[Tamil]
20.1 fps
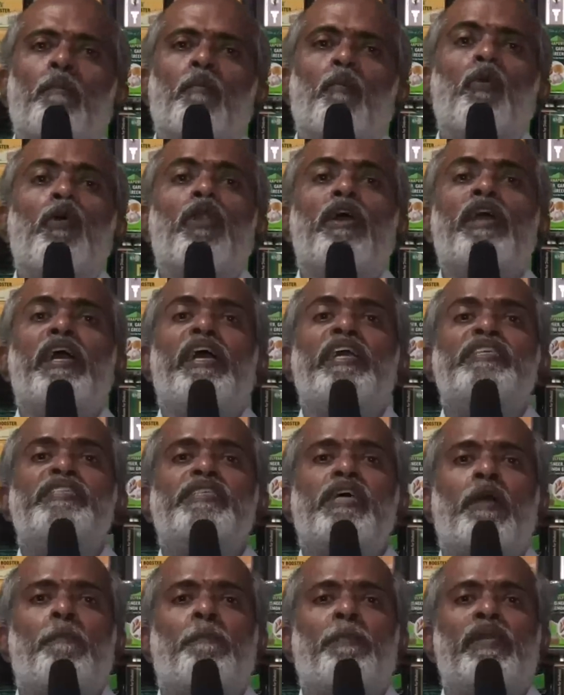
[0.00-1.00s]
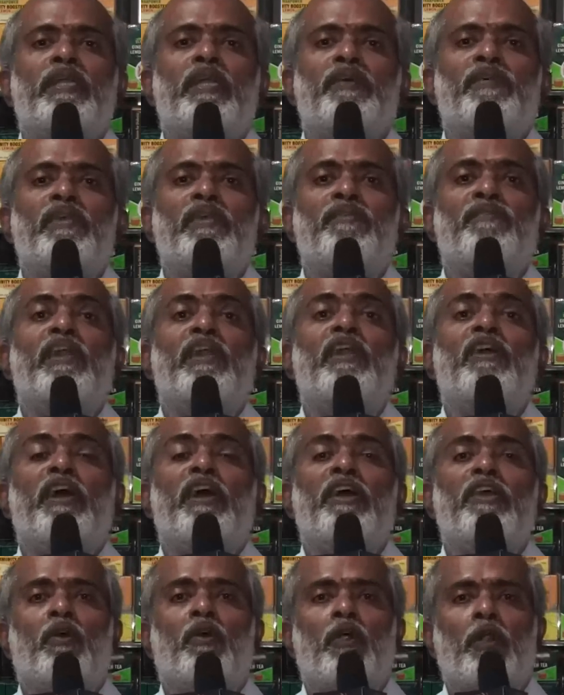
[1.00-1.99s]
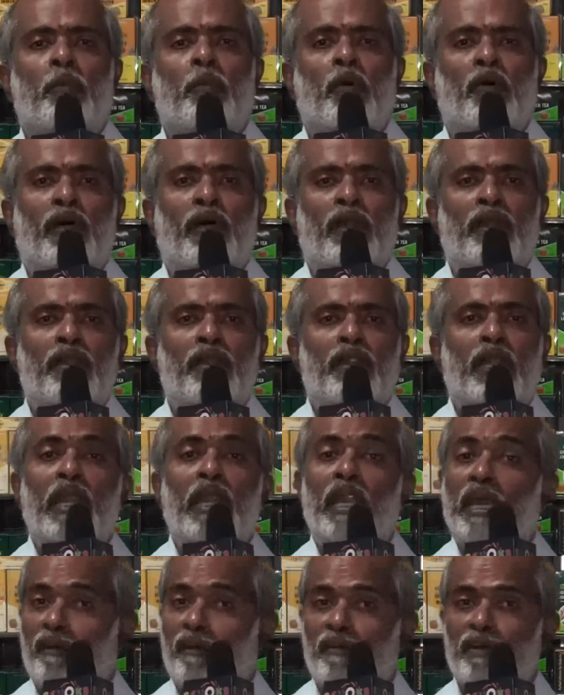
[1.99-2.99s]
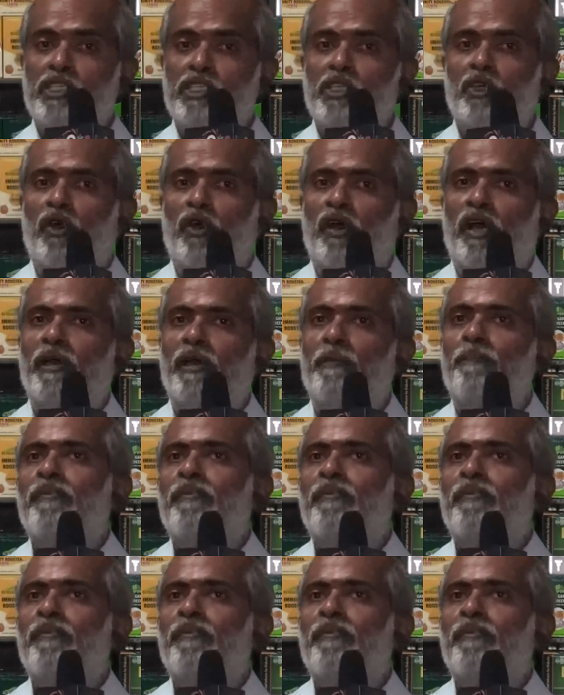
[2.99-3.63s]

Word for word: முருங்கை சாப்பிட்டவன் வெறுங்கையோடு போவான் நல்லா கவனிச்சுக்கோங்க